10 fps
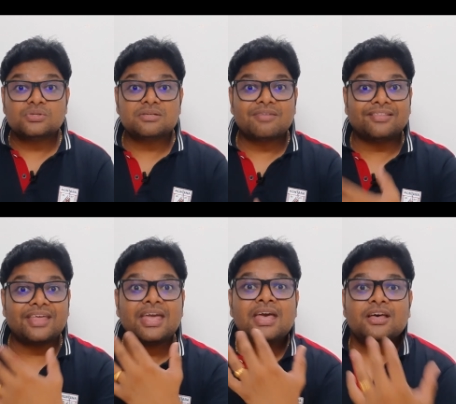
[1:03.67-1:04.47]
రోల్స్కి మీరైతే
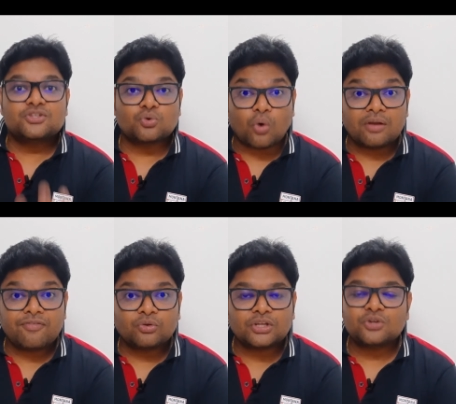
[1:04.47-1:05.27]
సో క్వాలిఫై
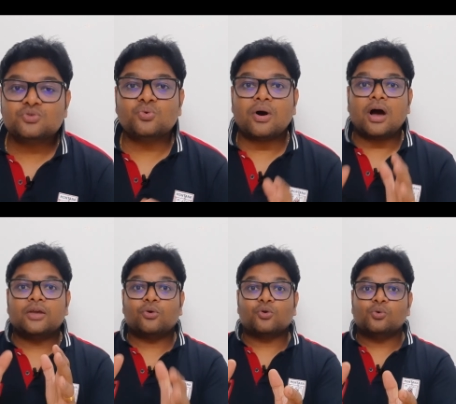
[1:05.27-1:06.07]
అవుతారు సో ఆ
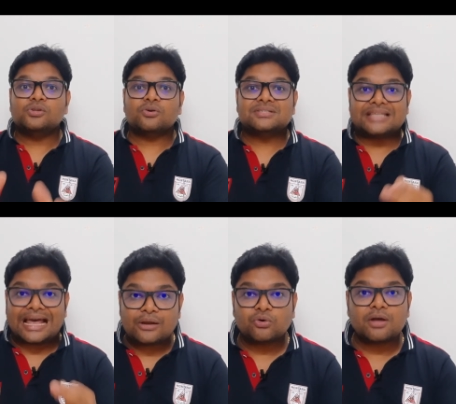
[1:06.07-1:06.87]
యొక్క రోల్ యొక్క
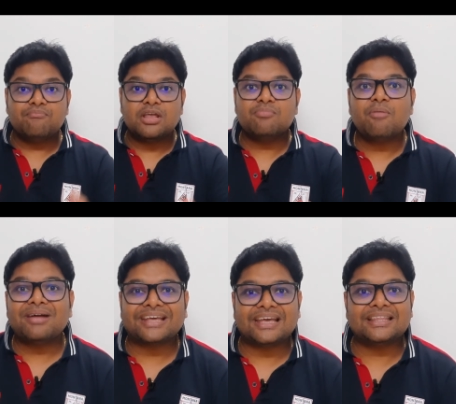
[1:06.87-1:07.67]
శాలరీ కూడా మినిమం
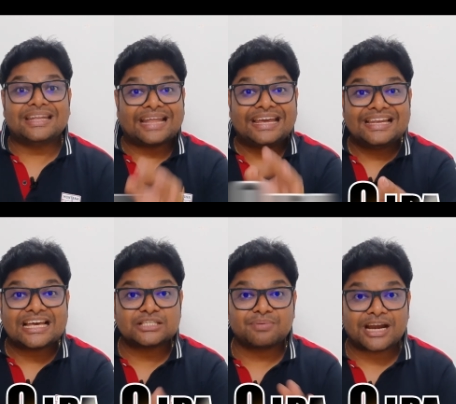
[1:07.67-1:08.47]
మనకైతే నైన్
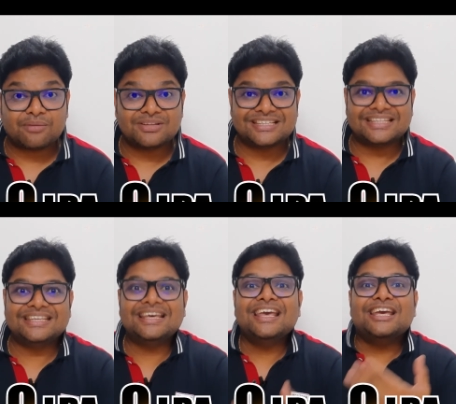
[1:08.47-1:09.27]
ల్యాక్స్ ప్రయాణం నుంచి అయితే
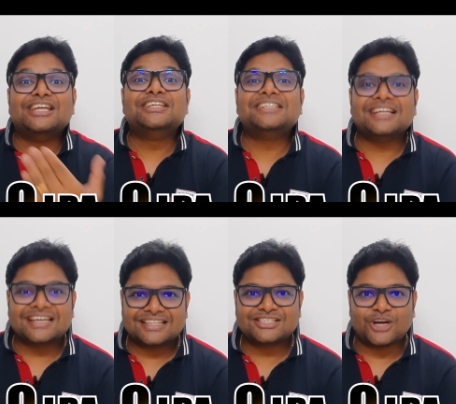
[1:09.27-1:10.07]
ఇనిషియల్ అఫీషియల్గా
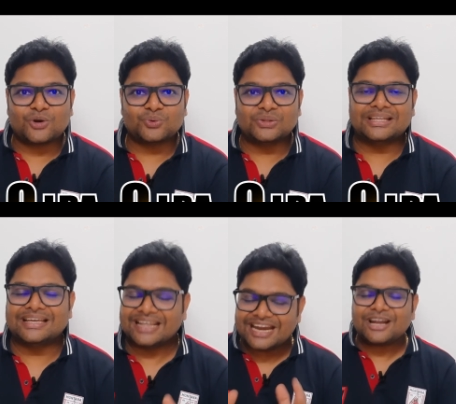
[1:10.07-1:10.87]
అయితే స్టార్ట్ అవుతుంది
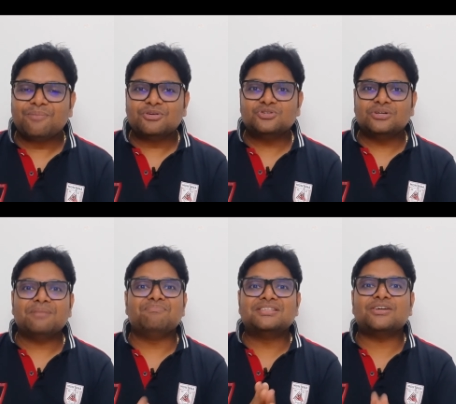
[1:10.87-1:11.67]
గ్రేట్ ఆపర్చునిటీ
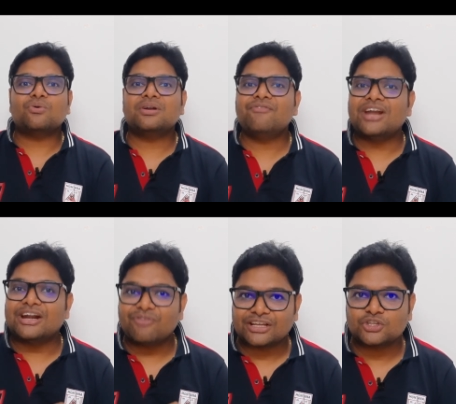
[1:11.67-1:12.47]
మిస్ కాకుండా వీడియో
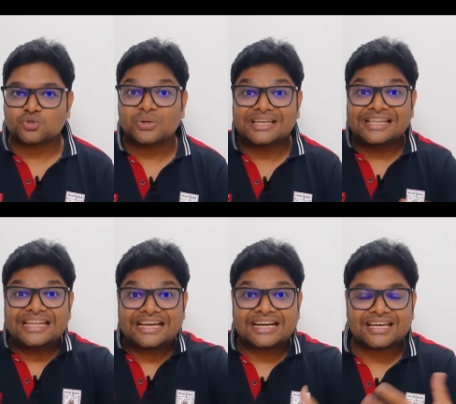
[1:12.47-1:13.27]
ఎండ్ వరకు చూడండి
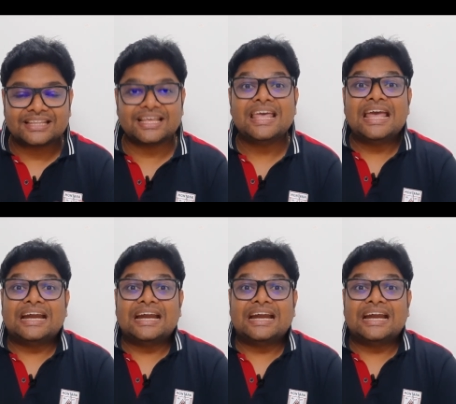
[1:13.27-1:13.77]
క్లియర్ కట్గా అయితే